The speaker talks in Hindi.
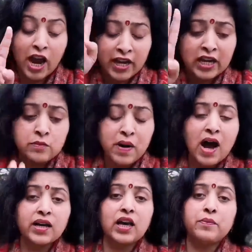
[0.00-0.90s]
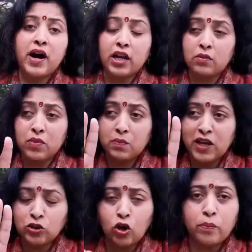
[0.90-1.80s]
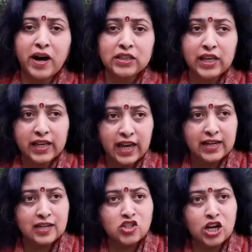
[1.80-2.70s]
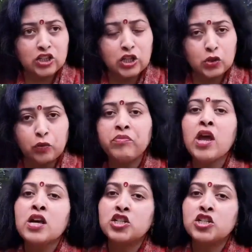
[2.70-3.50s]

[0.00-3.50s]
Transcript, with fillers: शाहीन बाग के बारे में भी दो बातें कहना चाहती हूँ